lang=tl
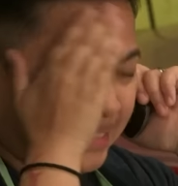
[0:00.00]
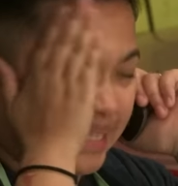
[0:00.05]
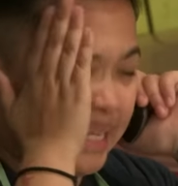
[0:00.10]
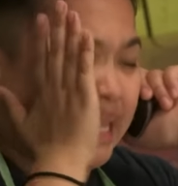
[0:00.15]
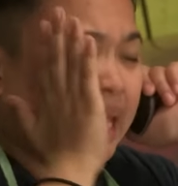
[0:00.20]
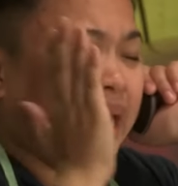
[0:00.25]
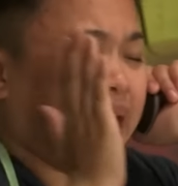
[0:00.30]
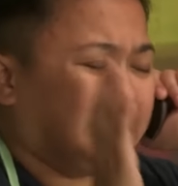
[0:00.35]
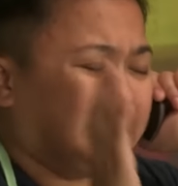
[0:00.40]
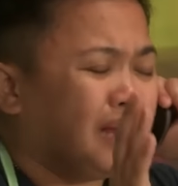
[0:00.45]

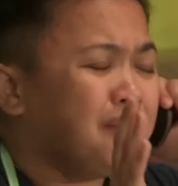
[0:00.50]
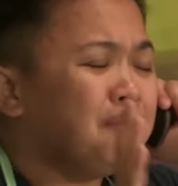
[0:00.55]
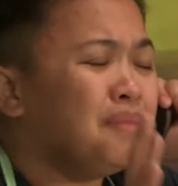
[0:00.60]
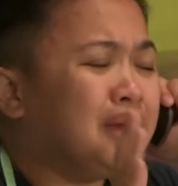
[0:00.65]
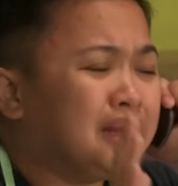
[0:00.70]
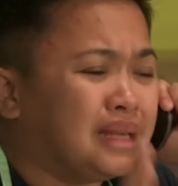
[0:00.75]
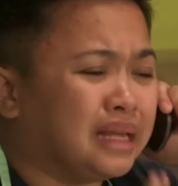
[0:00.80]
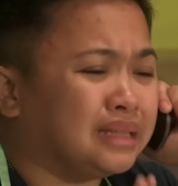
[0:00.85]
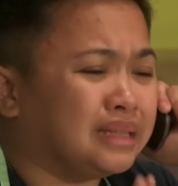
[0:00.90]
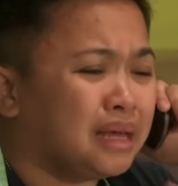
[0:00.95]
Nay, tama
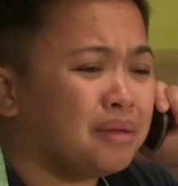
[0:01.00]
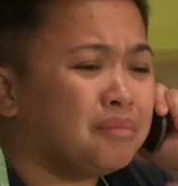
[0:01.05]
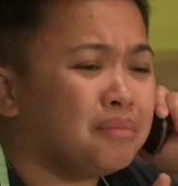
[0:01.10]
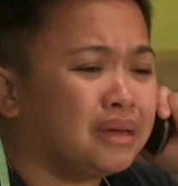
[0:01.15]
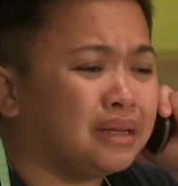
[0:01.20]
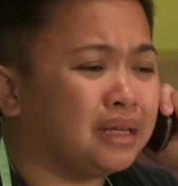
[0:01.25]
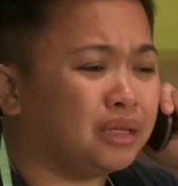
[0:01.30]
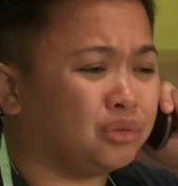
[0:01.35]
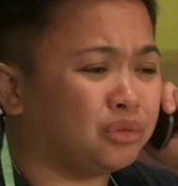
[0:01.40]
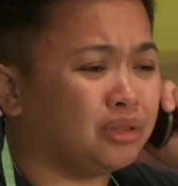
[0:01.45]
na, tama
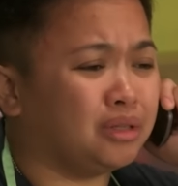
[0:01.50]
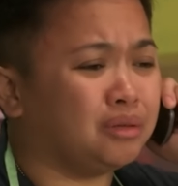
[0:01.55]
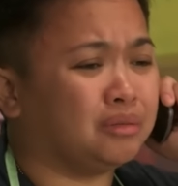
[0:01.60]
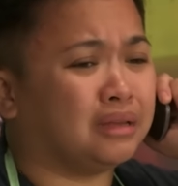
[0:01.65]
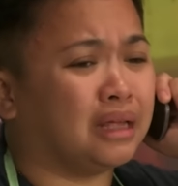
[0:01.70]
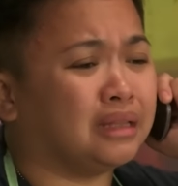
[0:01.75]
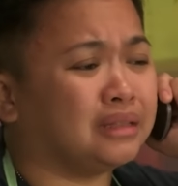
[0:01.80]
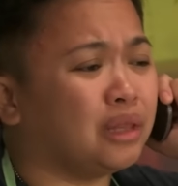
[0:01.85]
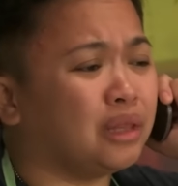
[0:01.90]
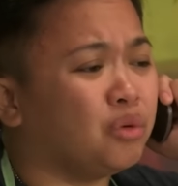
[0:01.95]
na. Ito, na,
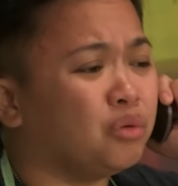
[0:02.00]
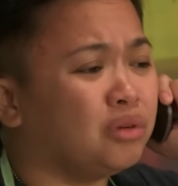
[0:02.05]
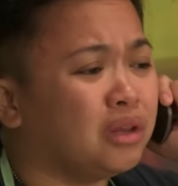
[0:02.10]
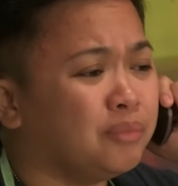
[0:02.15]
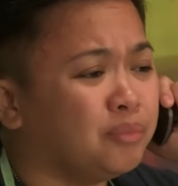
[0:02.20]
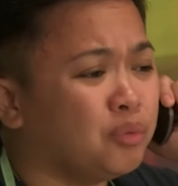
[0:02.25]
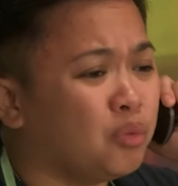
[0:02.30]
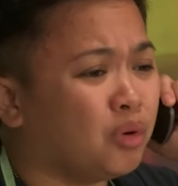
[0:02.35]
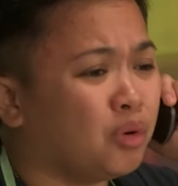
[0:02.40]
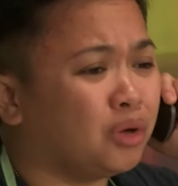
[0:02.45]
natanong
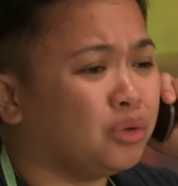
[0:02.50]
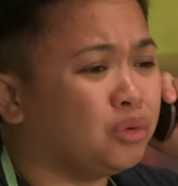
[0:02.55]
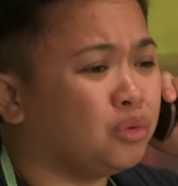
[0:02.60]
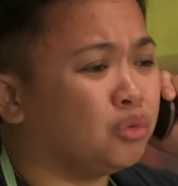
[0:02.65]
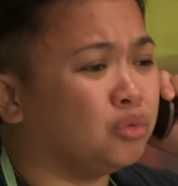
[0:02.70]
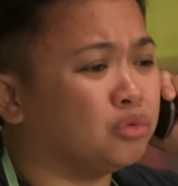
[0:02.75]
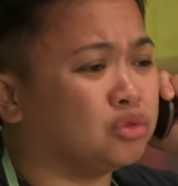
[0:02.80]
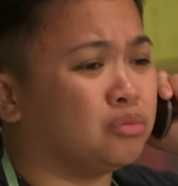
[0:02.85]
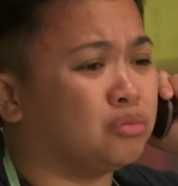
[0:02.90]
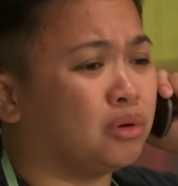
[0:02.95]
lang po kayo
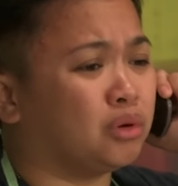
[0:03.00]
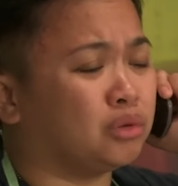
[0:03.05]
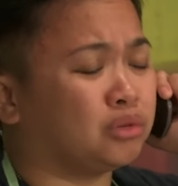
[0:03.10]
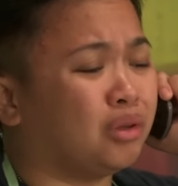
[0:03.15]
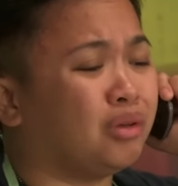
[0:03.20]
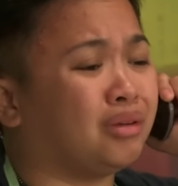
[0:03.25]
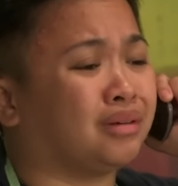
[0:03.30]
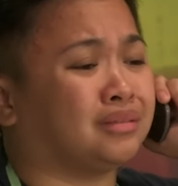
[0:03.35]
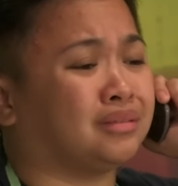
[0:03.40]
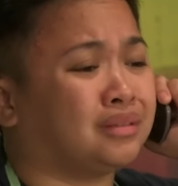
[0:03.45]
kung sumagot
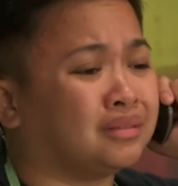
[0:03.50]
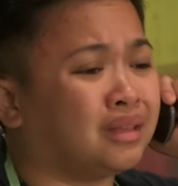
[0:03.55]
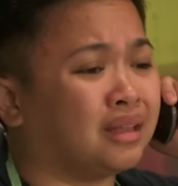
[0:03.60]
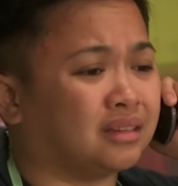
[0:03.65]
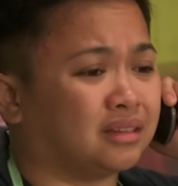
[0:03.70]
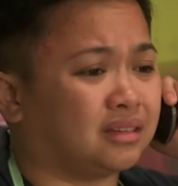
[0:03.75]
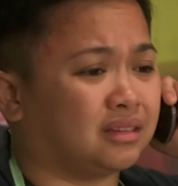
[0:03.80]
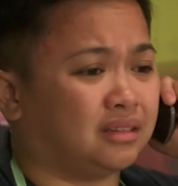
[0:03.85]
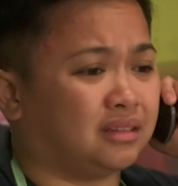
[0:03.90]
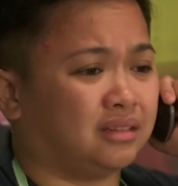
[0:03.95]
kayo, ratatat.